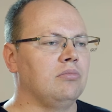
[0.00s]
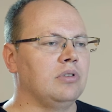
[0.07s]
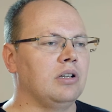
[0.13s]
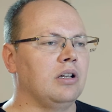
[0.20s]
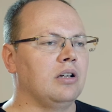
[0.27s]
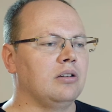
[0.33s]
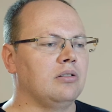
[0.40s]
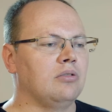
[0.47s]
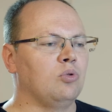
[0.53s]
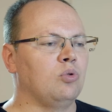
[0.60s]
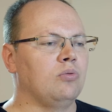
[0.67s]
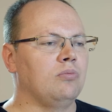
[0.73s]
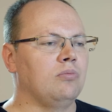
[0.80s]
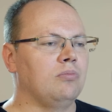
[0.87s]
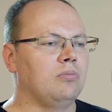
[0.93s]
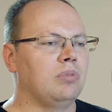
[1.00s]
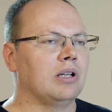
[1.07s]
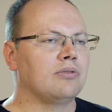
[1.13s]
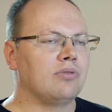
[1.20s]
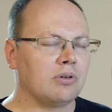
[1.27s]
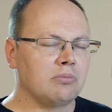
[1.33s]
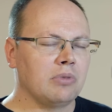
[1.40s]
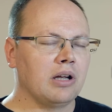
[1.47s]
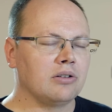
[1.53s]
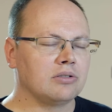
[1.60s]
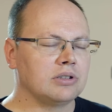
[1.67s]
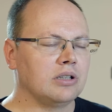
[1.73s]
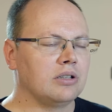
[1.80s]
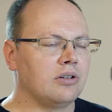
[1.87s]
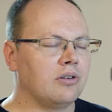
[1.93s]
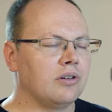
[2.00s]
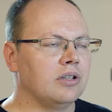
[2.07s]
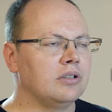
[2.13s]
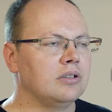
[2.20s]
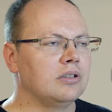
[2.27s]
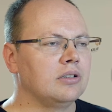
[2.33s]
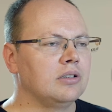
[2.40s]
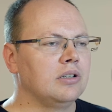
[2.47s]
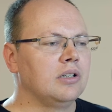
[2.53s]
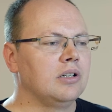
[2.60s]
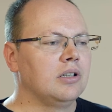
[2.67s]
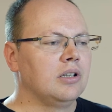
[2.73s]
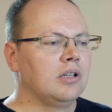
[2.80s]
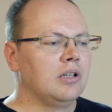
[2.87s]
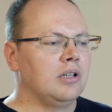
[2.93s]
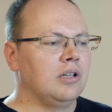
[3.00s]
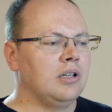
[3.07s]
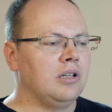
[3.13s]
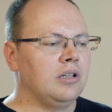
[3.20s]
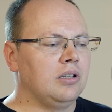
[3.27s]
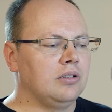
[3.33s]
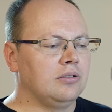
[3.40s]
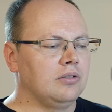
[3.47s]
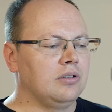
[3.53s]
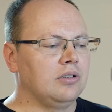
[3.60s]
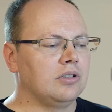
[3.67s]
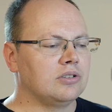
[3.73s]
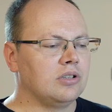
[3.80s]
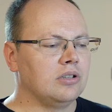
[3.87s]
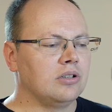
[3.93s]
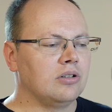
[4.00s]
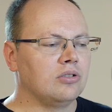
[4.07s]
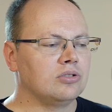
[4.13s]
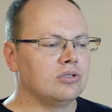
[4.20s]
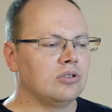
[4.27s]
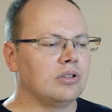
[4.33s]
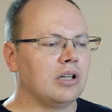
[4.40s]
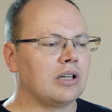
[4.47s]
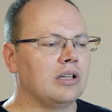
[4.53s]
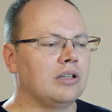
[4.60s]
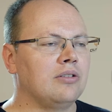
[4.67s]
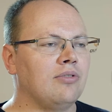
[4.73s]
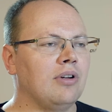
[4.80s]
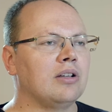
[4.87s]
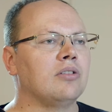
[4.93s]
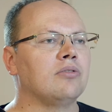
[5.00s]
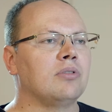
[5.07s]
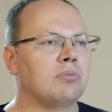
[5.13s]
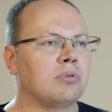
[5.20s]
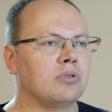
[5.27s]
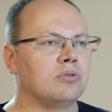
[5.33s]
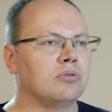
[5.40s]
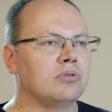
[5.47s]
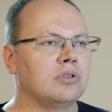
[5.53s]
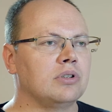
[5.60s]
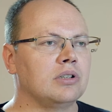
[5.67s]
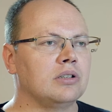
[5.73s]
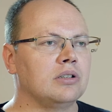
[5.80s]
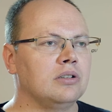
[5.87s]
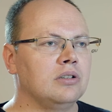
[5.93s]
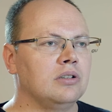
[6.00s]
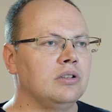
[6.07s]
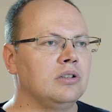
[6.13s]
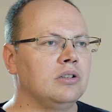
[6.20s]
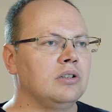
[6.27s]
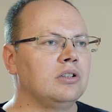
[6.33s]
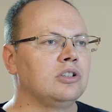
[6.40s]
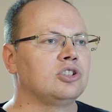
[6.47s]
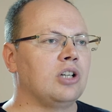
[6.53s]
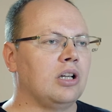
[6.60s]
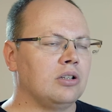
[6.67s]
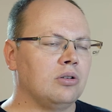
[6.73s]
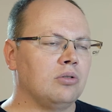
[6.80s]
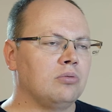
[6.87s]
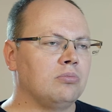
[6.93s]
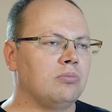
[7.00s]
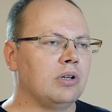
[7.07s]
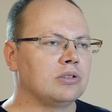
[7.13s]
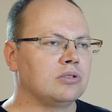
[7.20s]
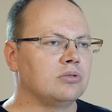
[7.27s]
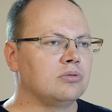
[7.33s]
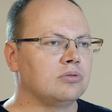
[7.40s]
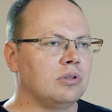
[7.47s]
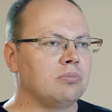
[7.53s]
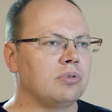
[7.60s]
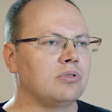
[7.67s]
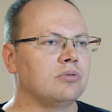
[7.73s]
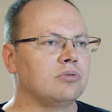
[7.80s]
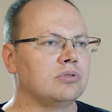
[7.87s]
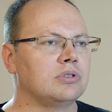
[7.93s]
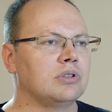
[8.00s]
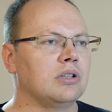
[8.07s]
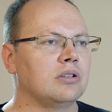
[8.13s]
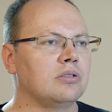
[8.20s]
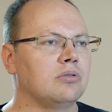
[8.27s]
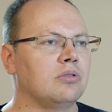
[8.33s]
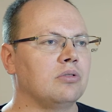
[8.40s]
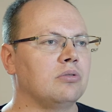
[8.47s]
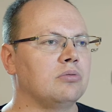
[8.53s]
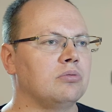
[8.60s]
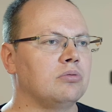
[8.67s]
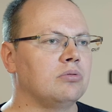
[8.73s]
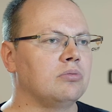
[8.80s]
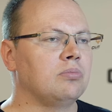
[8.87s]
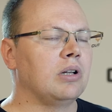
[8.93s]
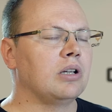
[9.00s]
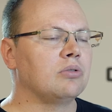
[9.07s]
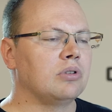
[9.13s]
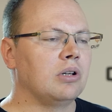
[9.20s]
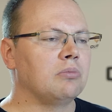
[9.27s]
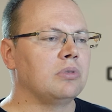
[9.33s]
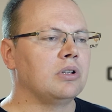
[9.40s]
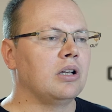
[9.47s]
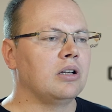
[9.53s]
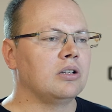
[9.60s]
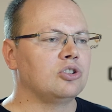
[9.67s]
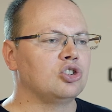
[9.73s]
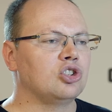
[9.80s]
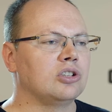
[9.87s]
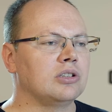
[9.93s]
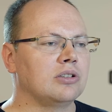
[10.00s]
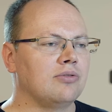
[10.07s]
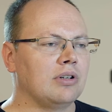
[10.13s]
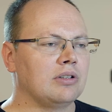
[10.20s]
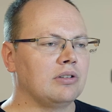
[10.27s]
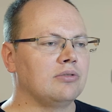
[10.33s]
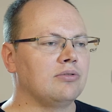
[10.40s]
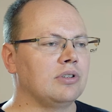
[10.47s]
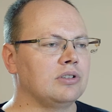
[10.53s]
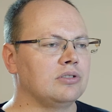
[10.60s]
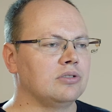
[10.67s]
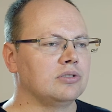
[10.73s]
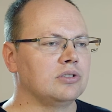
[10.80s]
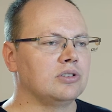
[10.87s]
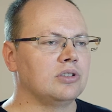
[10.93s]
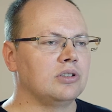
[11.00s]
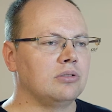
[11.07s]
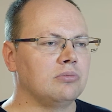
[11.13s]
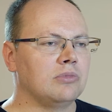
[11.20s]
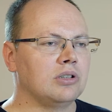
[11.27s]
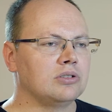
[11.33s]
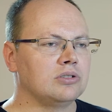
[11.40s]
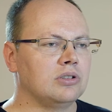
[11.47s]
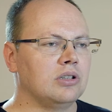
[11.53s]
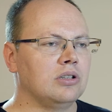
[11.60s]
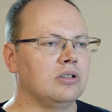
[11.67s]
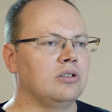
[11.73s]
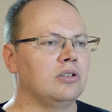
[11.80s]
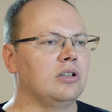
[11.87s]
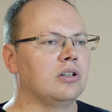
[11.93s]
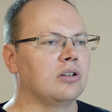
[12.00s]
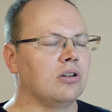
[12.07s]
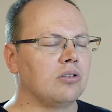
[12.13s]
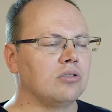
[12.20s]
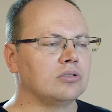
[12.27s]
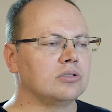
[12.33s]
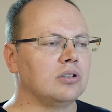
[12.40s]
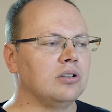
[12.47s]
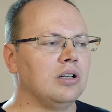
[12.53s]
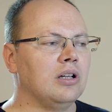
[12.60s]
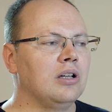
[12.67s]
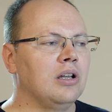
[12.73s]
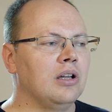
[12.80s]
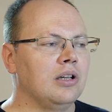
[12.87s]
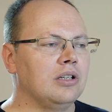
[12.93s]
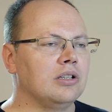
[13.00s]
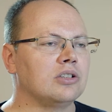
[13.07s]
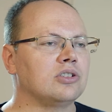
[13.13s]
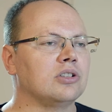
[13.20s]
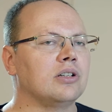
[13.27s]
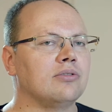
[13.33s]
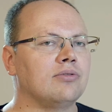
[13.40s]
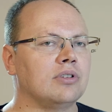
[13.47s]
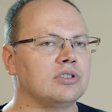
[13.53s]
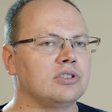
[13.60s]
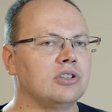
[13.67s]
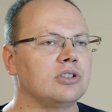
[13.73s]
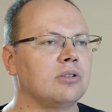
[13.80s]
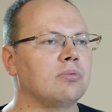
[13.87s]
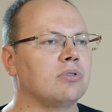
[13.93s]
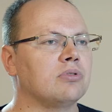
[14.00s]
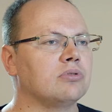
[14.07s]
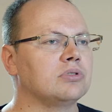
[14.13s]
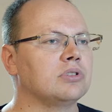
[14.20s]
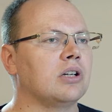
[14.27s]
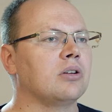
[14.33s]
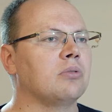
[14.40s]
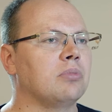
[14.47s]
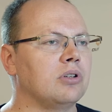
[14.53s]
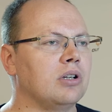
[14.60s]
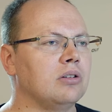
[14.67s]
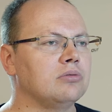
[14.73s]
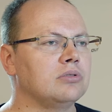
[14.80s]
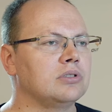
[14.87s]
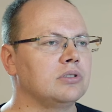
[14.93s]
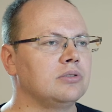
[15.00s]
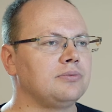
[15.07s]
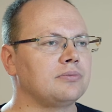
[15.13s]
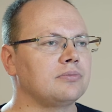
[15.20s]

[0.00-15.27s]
na platformie iOS Android. I jeżeli chodzi o takie dwa nowe produkty, Shadow, bardzo duża produkcja, którą planujemy na trzeci kwartał 2017, tylko konsole. I nasza najważniejsza produkcja Robonauts.